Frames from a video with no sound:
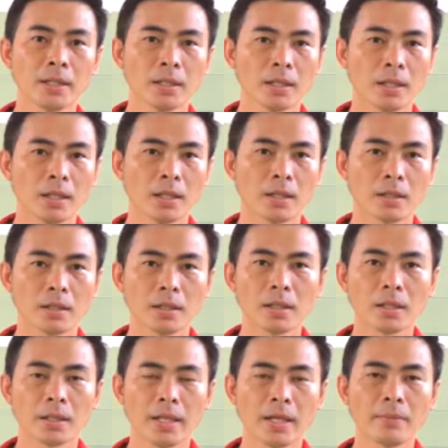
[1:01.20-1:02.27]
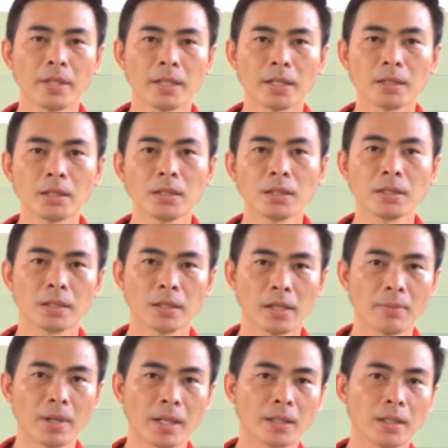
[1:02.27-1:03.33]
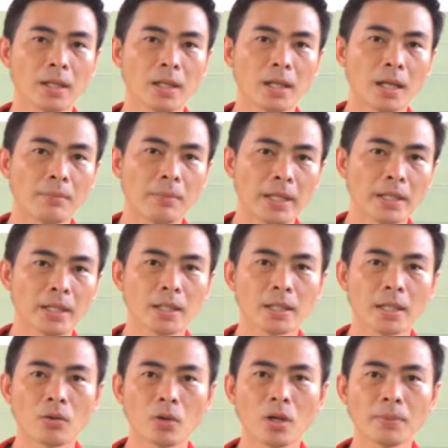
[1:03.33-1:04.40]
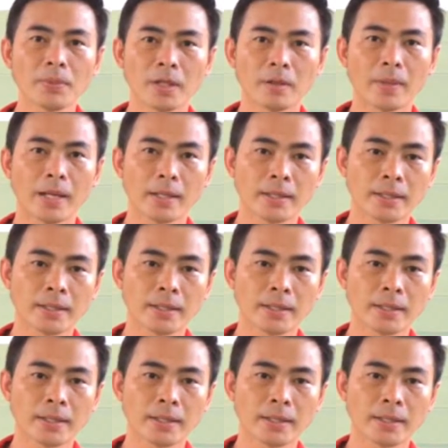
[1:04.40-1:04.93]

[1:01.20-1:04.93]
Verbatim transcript: là rất là dễ bị chấn thương đặc biệt à, là bị đau khớp nha các bạn